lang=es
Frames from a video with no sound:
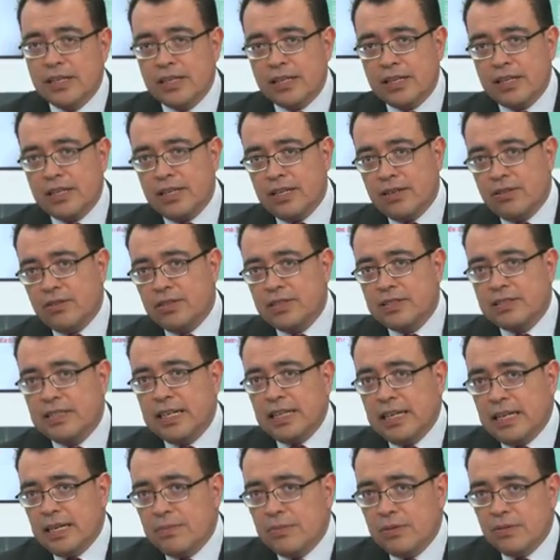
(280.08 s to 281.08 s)
Quiero
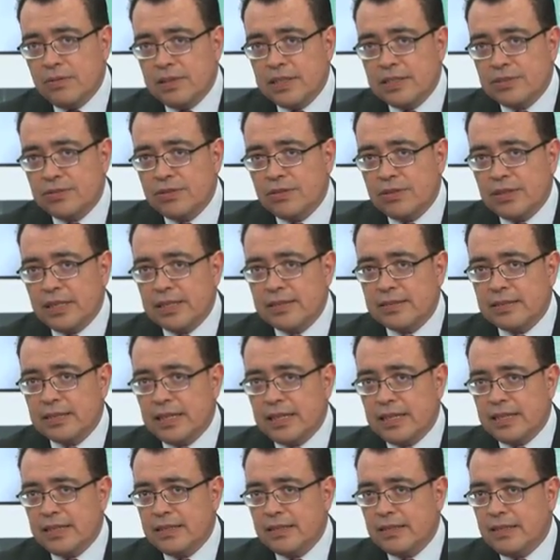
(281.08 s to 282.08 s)
decirle a la población que esta
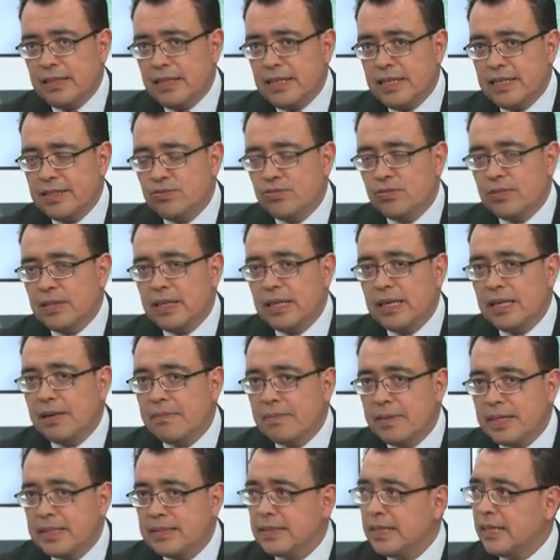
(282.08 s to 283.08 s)
garantía es una de las
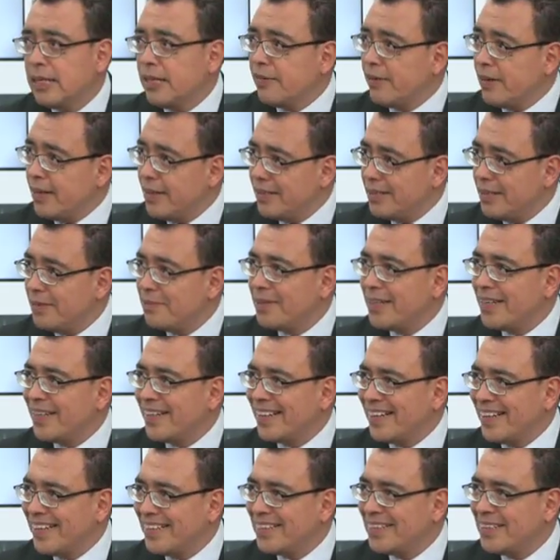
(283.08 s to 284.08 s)
más elevadas de
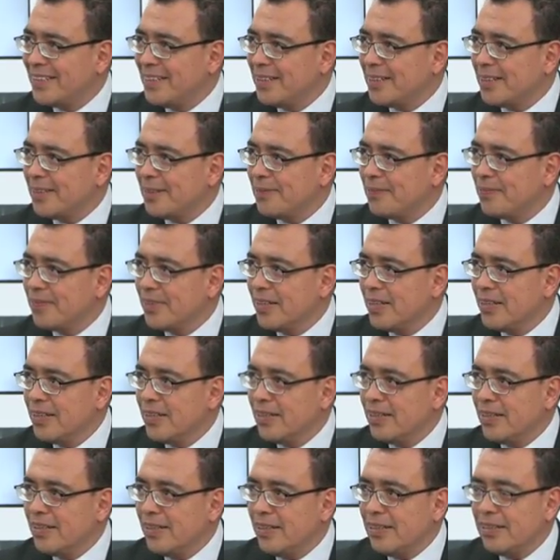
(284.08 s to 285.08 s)
América Latina.
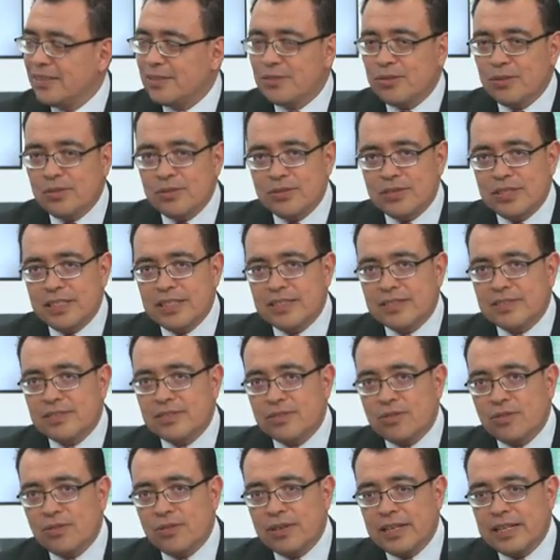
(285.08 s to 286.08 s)
Entonces,
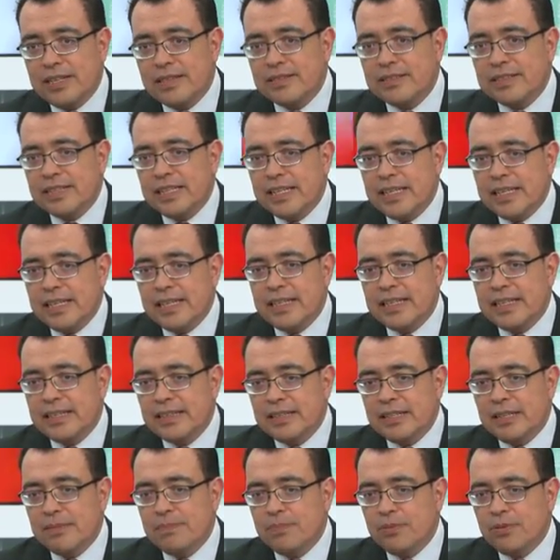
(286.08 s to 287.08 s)
con este
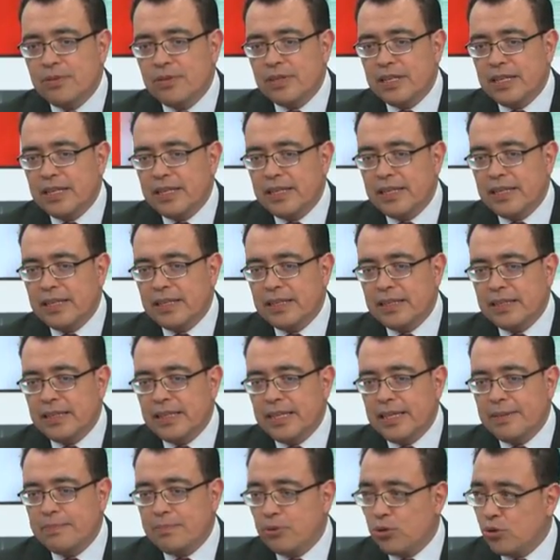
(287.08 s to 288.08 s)
tipo de,
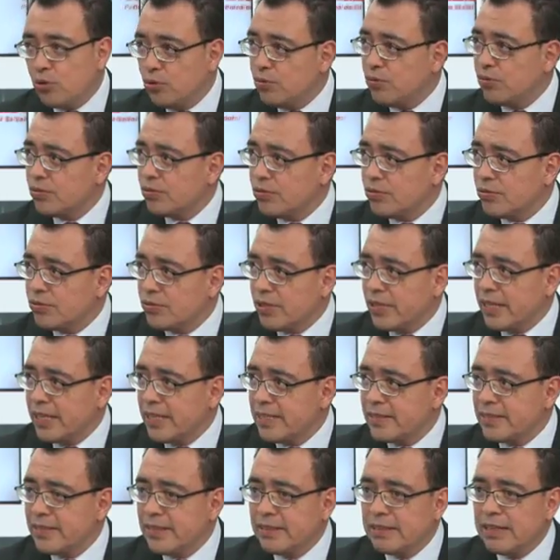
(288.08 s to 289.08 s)
de productos que
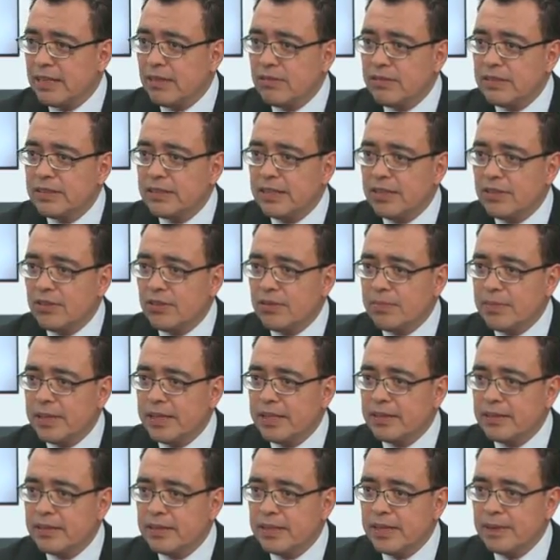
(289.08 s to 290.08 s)
he citado
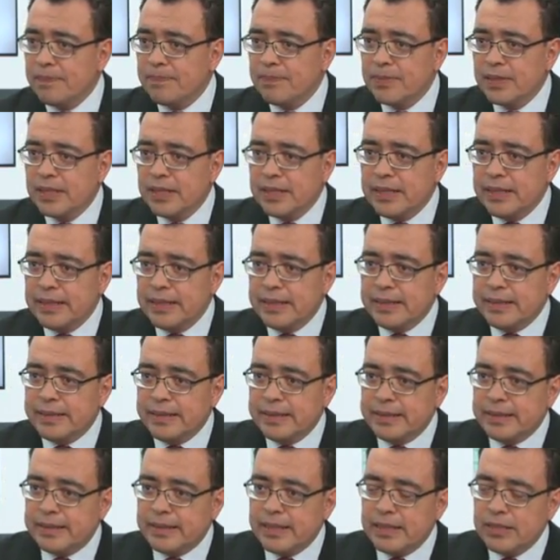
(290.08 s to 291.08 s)
anteriormente,
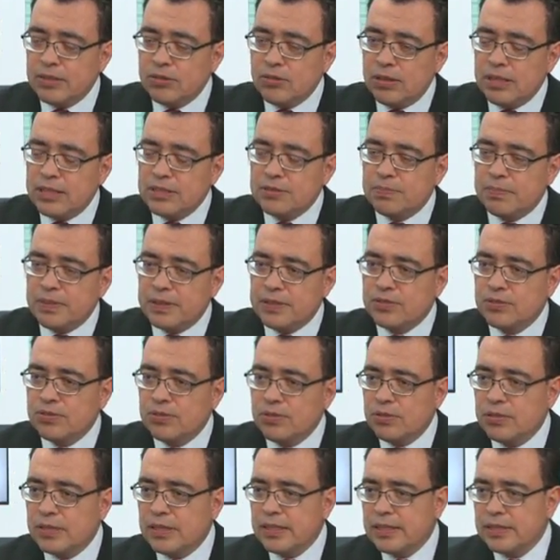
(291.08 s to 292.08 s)
tanto las
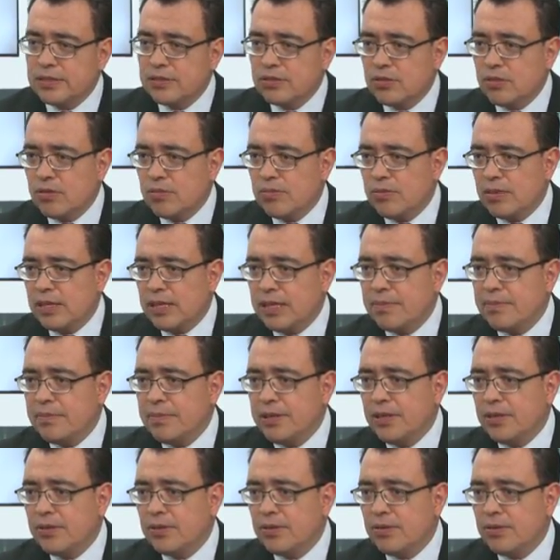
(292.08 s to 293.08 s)
personas como las
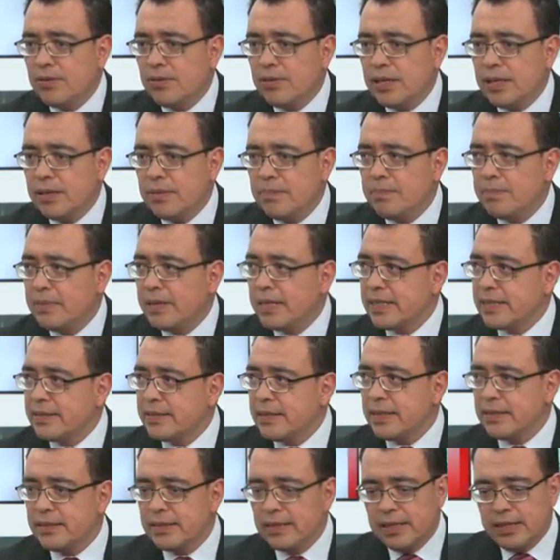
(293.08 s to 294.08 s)
microempresas